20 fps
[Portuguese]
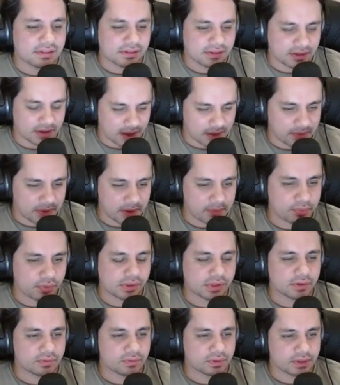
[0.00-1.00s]
sim, é bem
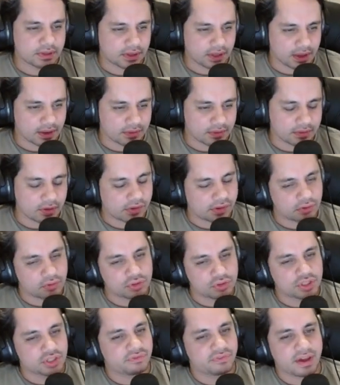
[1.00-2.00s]
possível que tenha. Não, se não
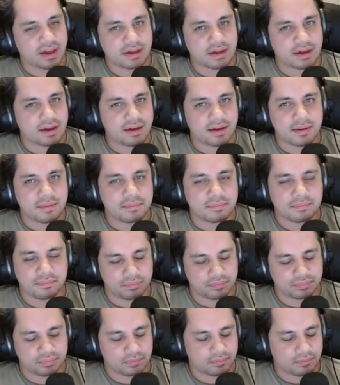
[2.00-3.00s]
tiver.
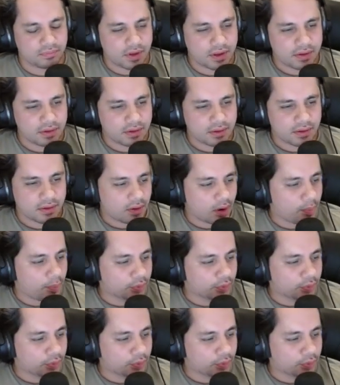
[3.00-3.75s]
Uma